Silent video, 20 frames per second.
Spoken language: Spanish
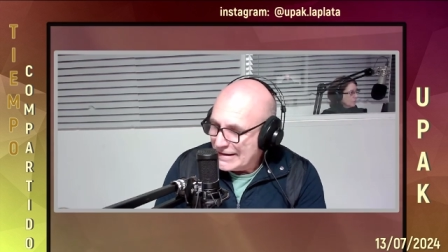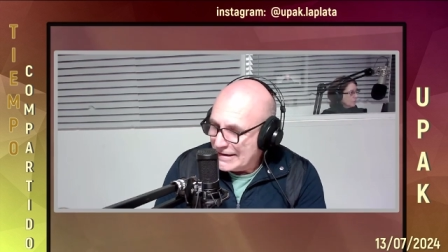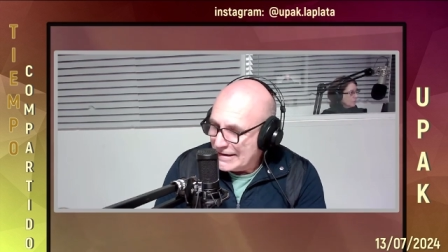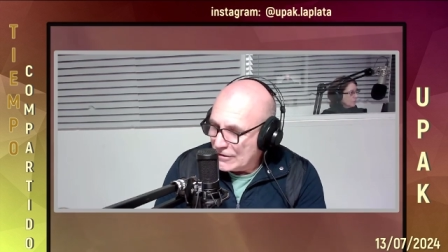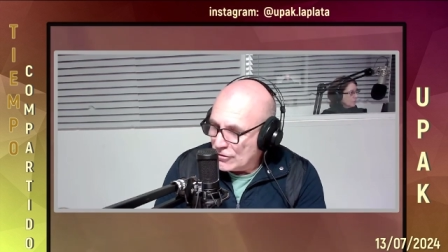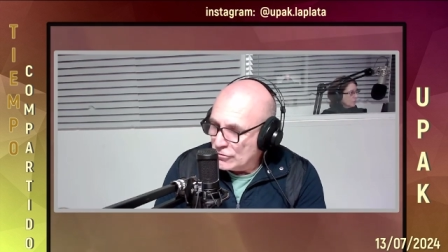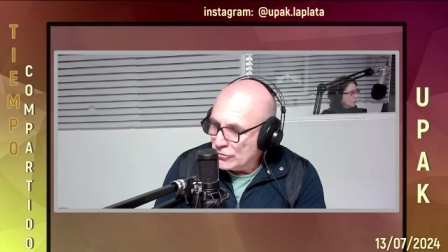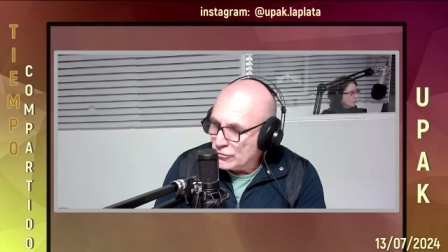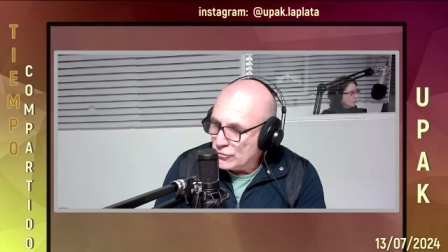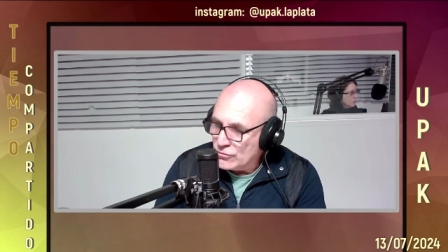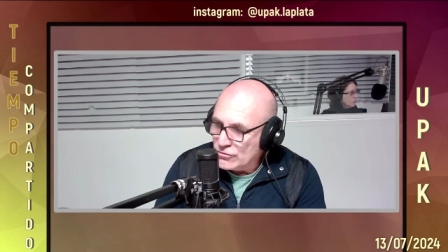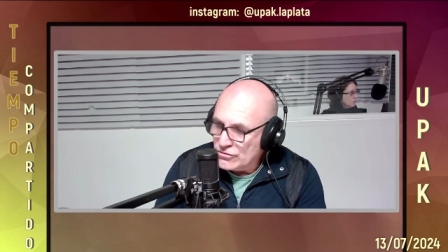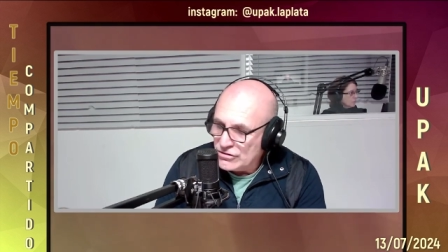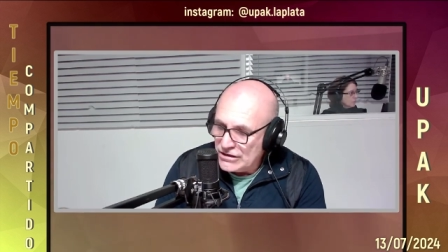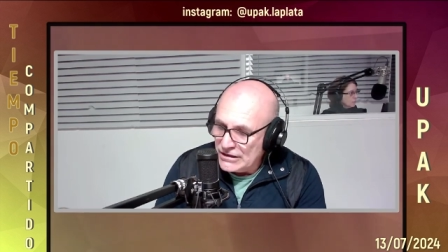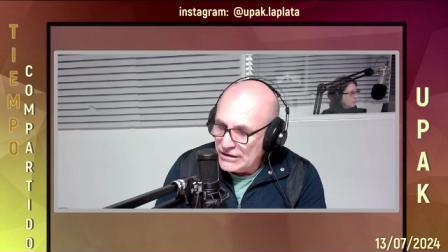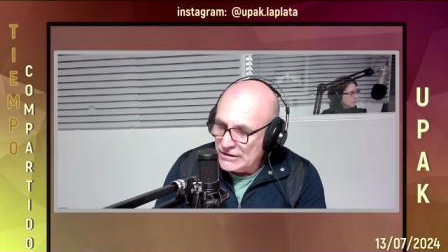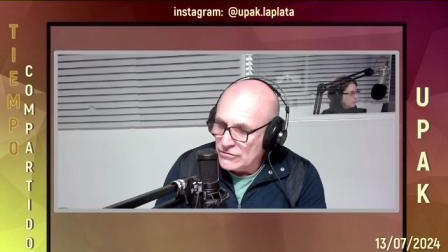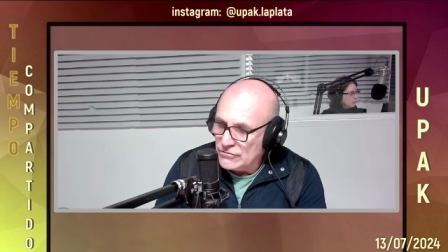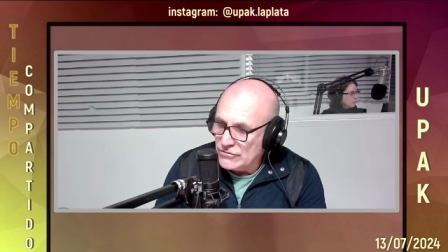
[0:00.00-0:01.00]
que
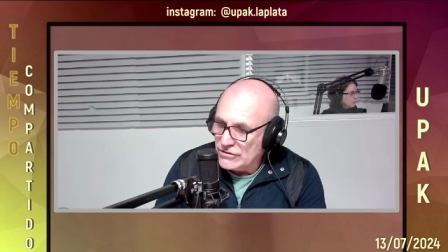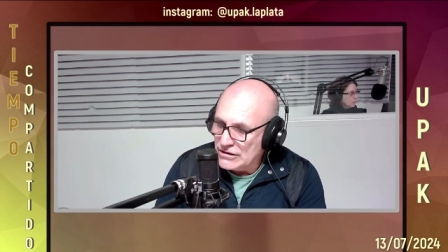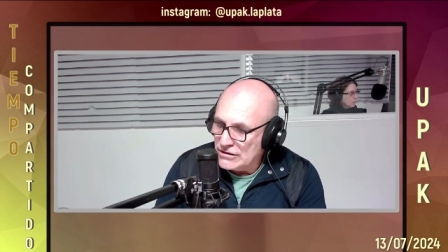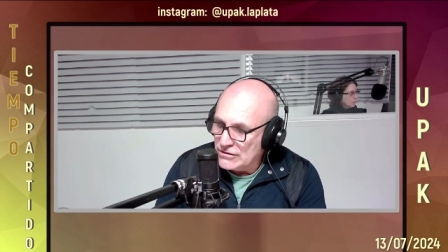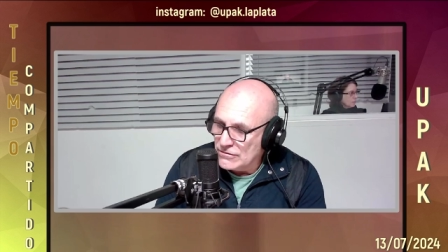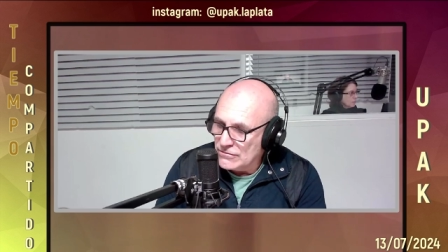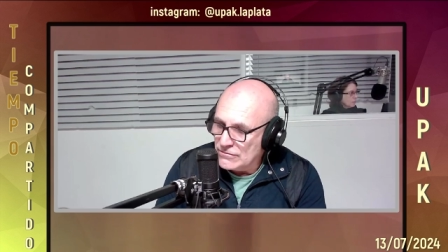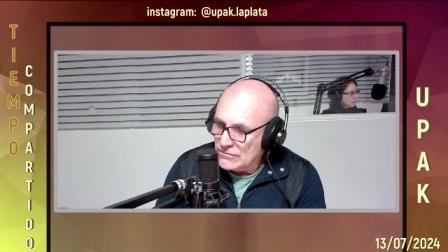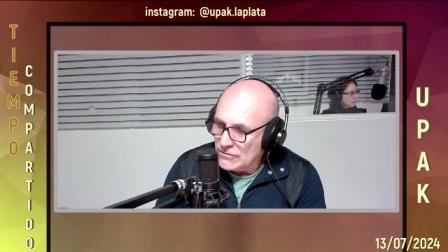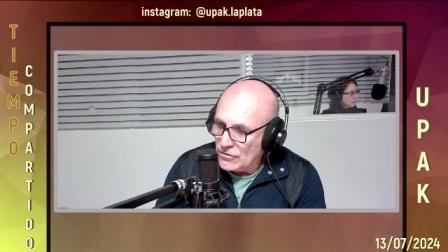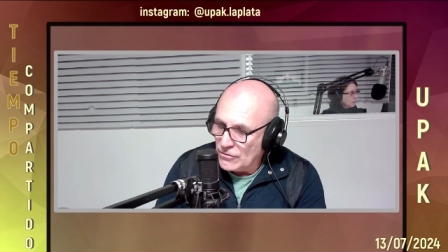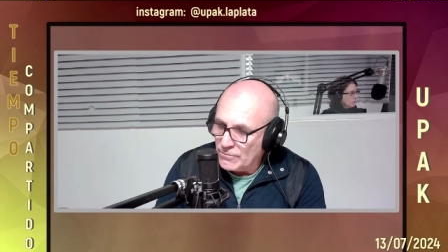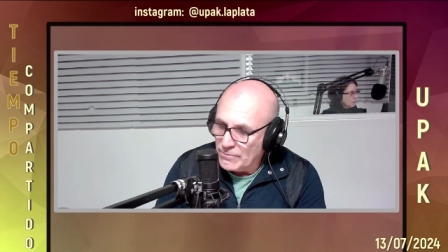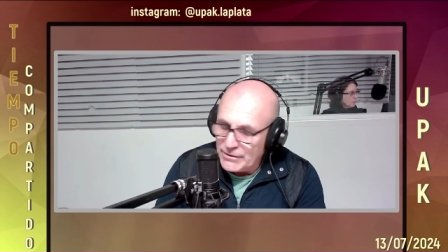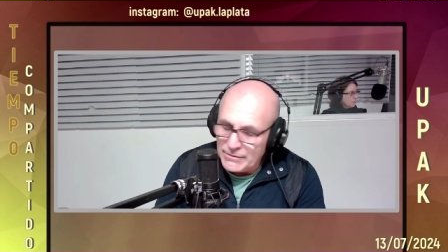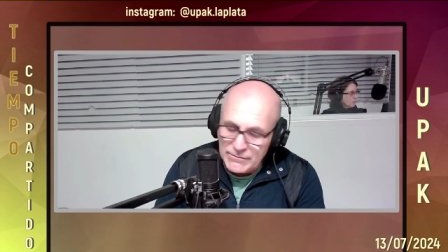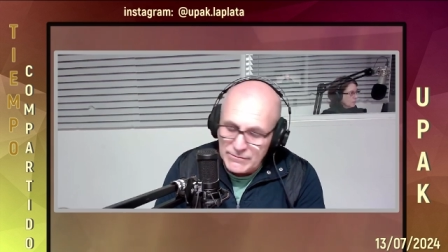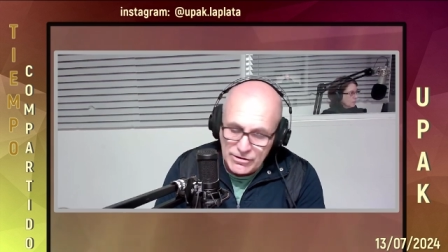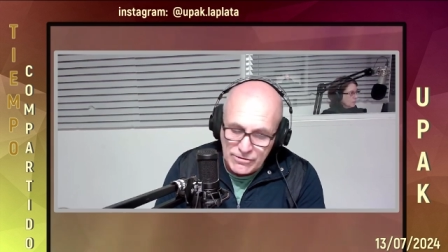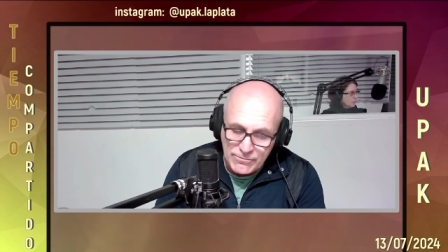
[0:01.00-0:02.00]
construyeron, dieron los
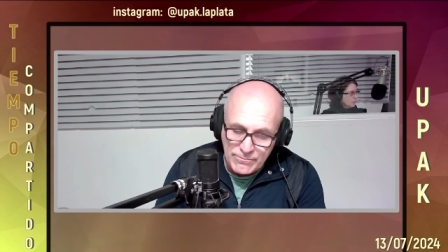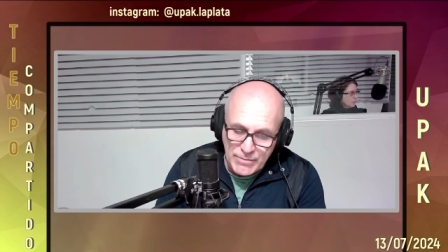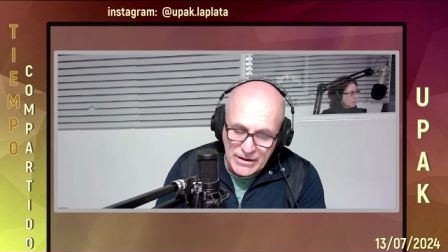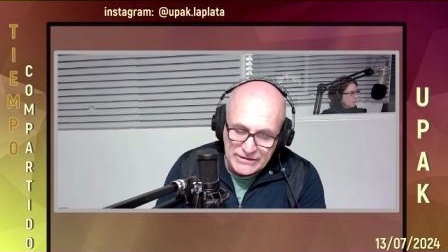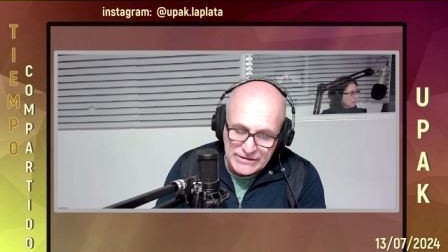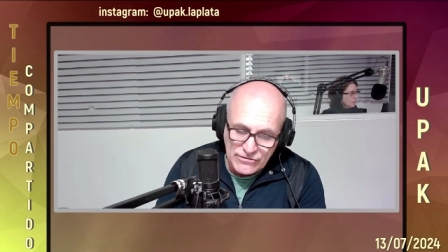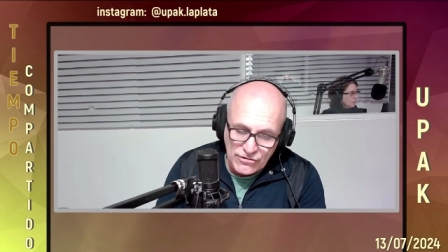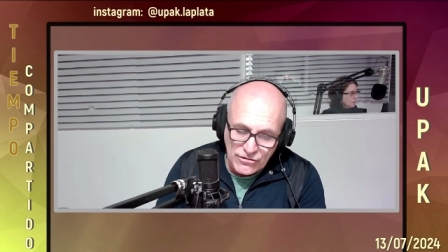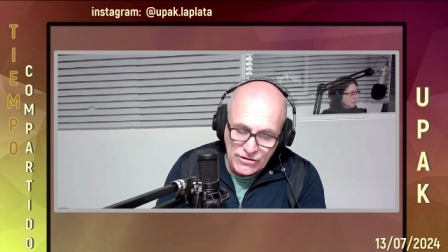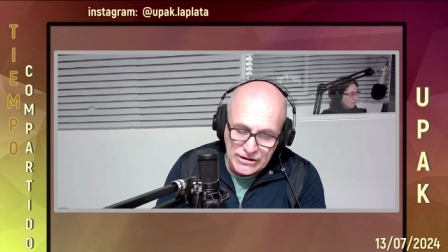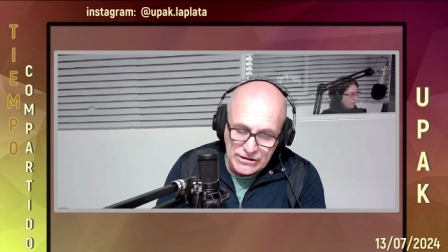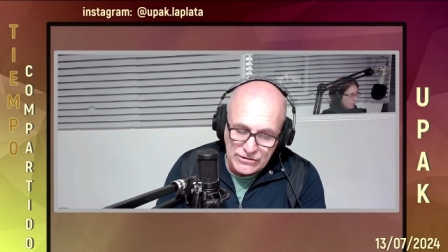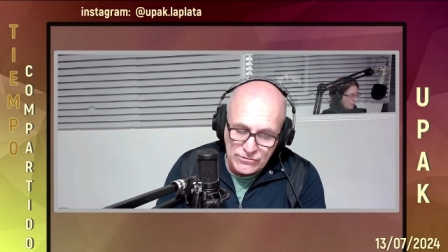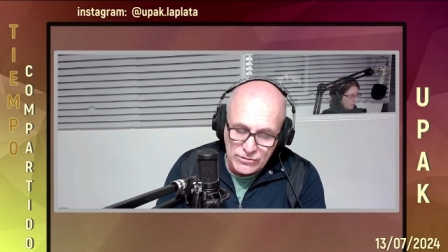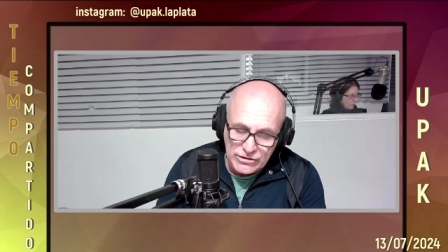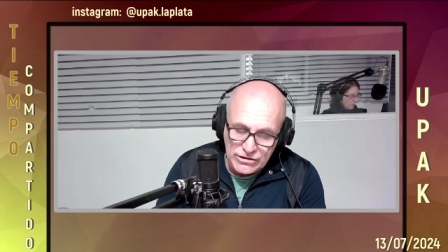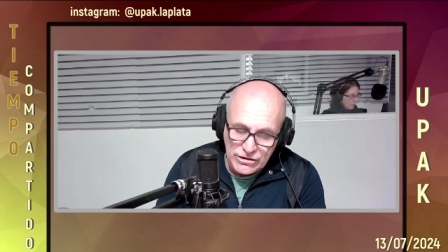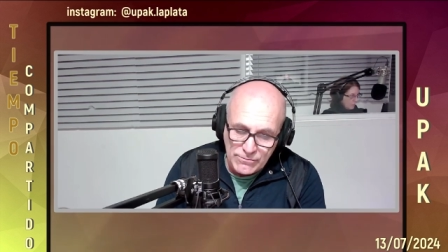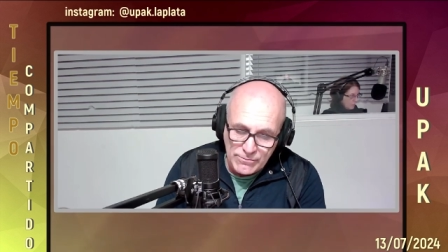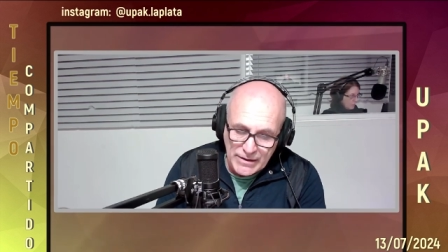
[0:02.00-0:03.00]
primeros pasos de
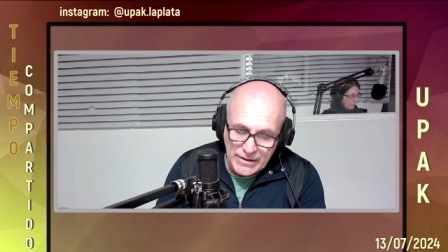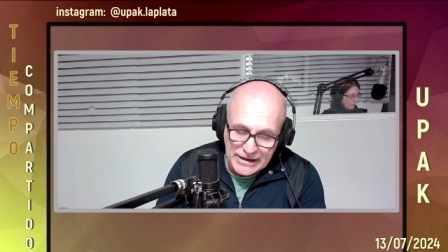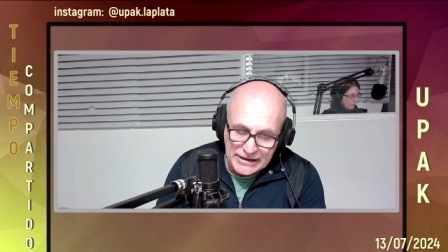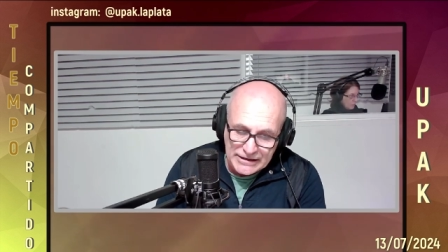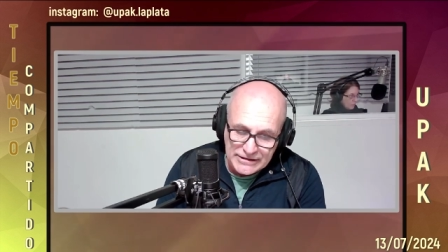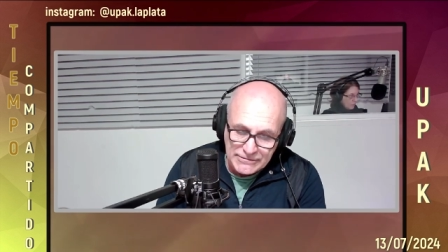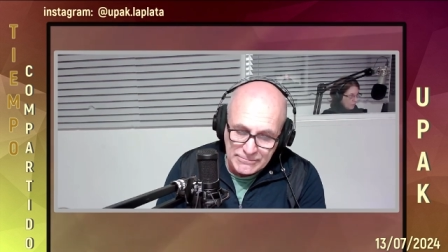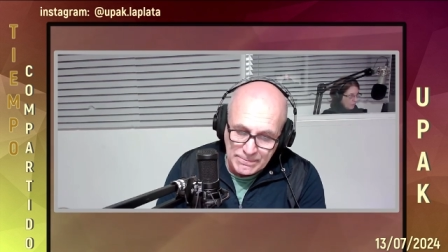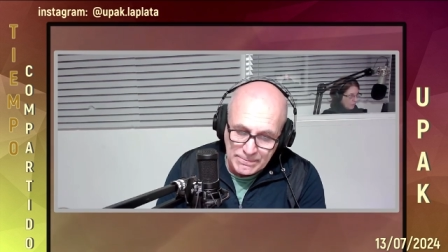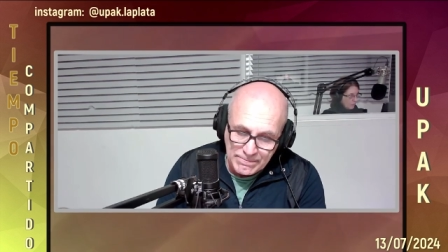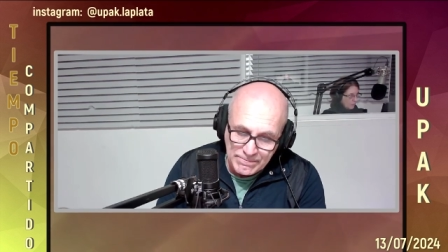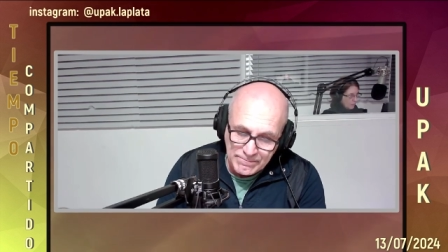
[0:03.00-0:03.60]
nuestro país.